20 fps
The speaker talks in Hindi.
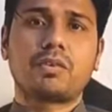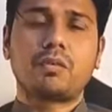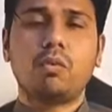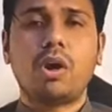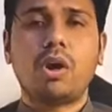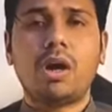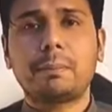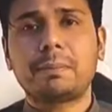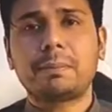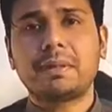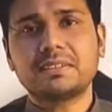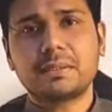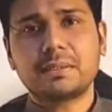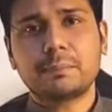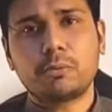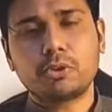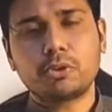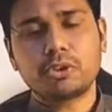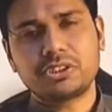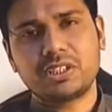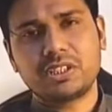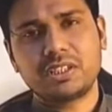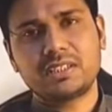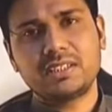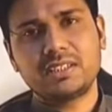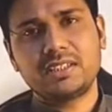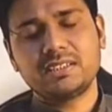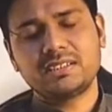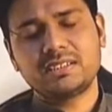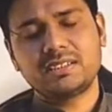वो आपका सपोर्ट
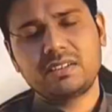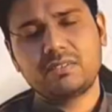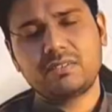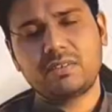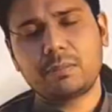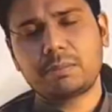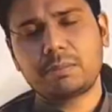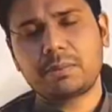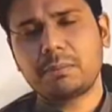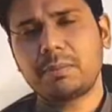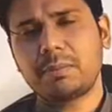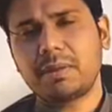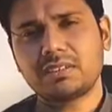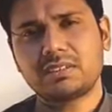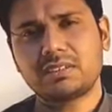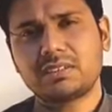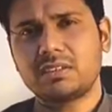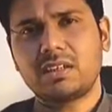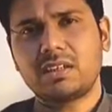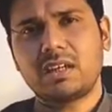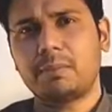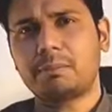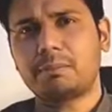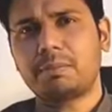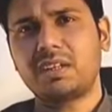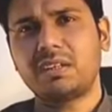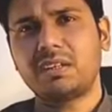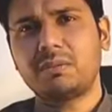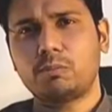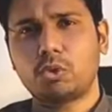चाहती है सिर्फ आपके पास
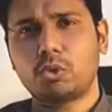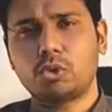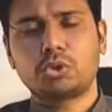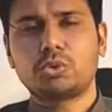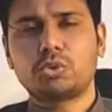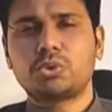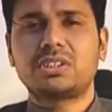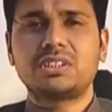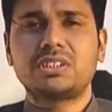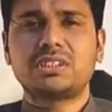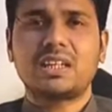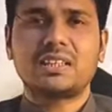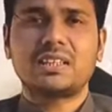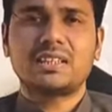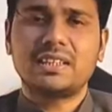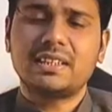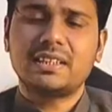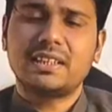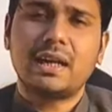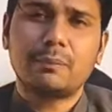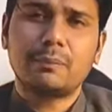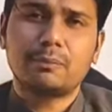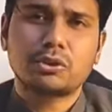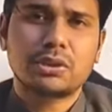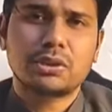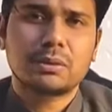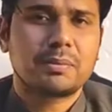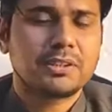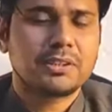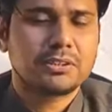आपका मौजूदगी चाहती है कि आप
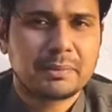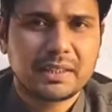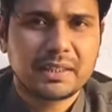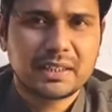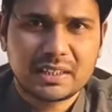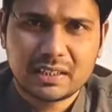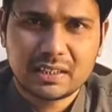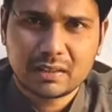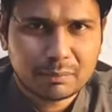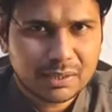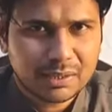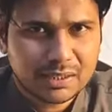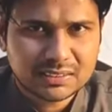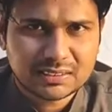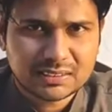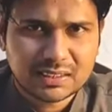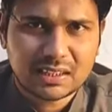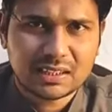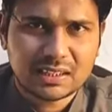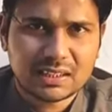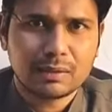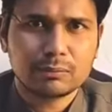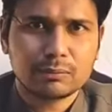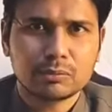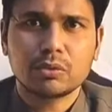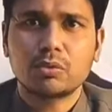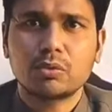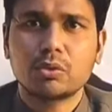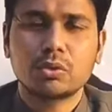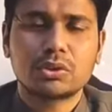उसके पास बैठे रहें बाकी सारा
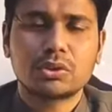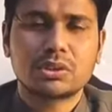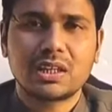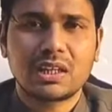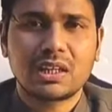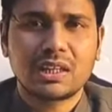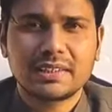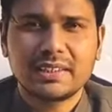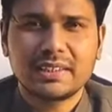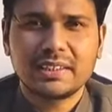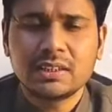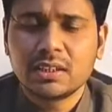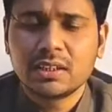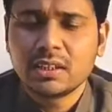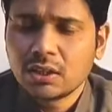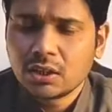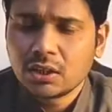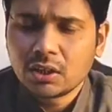काम तो वो खुद कर लेगी